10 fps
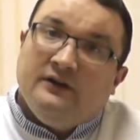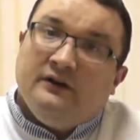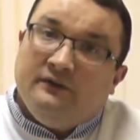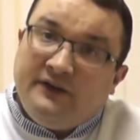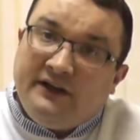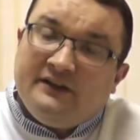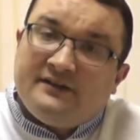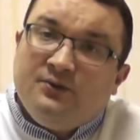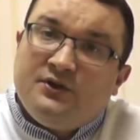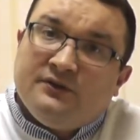А в ряде
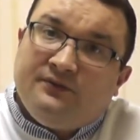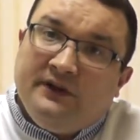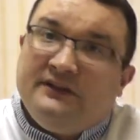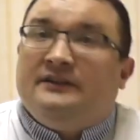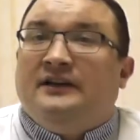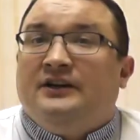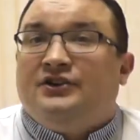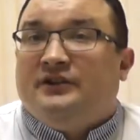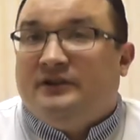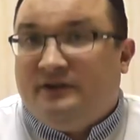случаев это
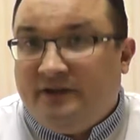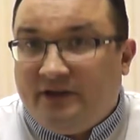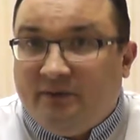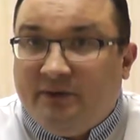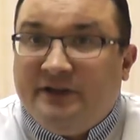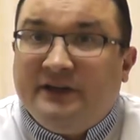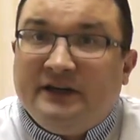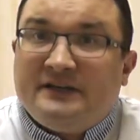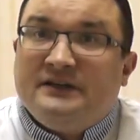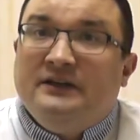также
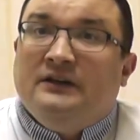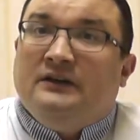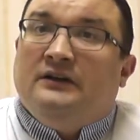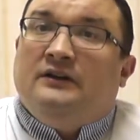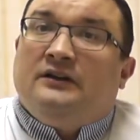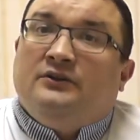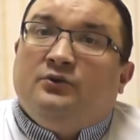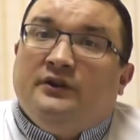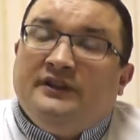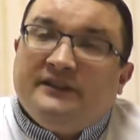трихомониаз – а,
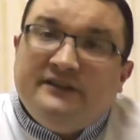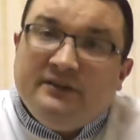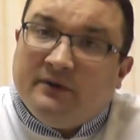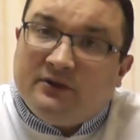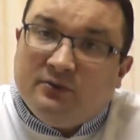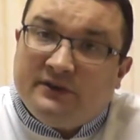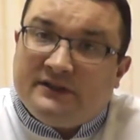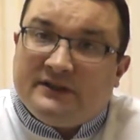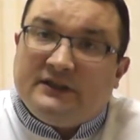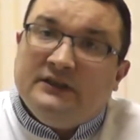которые не совсем
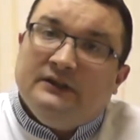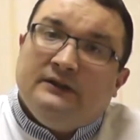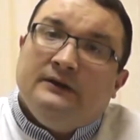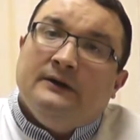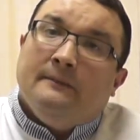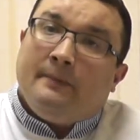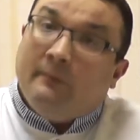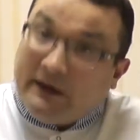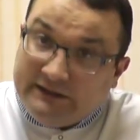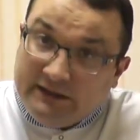относятся к а,
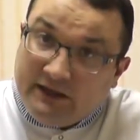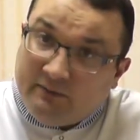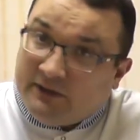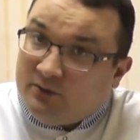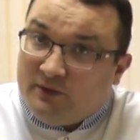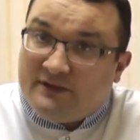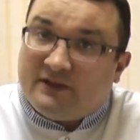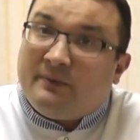бактериям, а относятся к